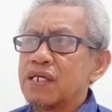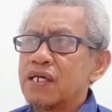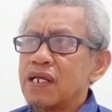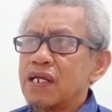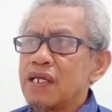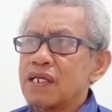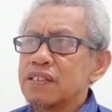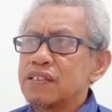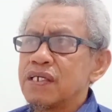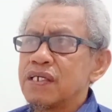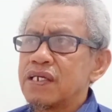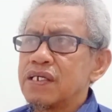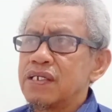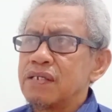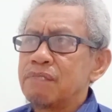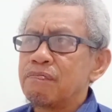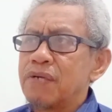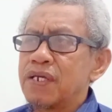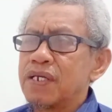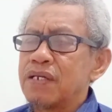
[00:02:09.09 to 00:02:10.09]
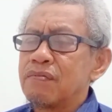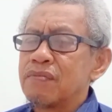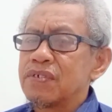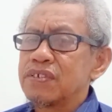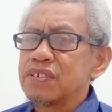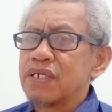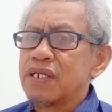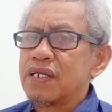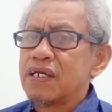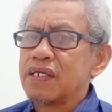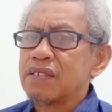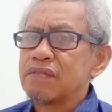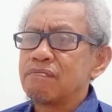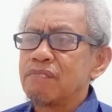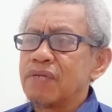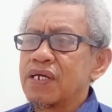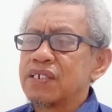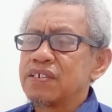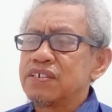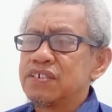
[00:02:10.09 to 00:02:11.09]
karakter di pada masyarakat
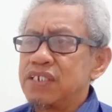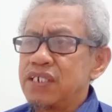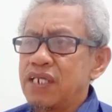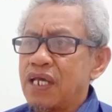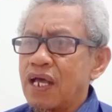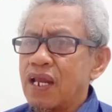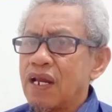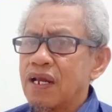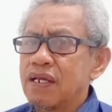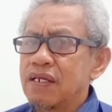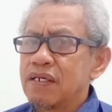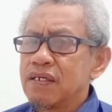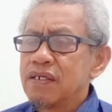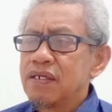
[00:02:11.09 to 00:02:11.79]
marginal,